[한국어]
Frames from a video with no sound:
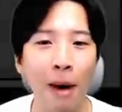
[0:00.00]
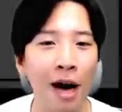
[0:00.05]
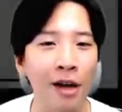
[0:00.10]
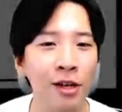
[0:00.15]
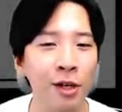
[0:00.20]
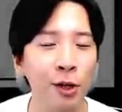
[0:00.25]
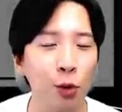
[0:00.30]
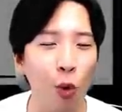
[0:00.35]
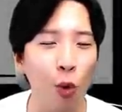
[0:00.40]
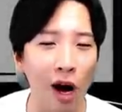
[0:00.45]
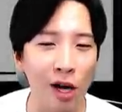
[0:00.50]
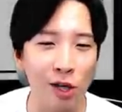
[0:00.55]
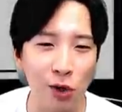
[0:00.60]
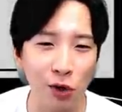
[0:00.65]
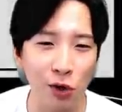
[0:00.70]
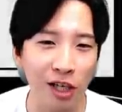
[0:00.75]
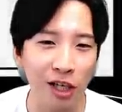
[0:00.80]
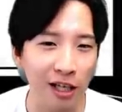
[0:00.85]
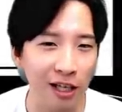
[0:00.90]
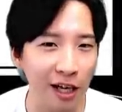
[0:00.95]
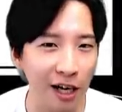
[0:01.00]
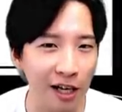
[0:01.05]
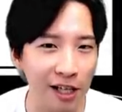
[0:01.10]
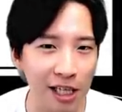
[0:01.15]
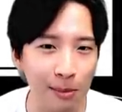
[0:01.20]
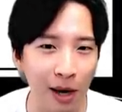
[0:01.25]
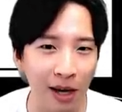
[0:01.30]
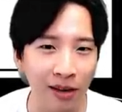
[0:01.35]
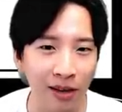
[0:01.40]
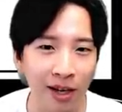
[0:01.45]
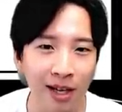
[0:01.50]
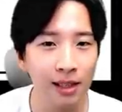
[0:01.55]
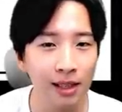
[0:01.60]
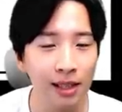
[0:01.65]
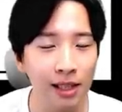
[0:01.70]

많은 과정이 있겠지만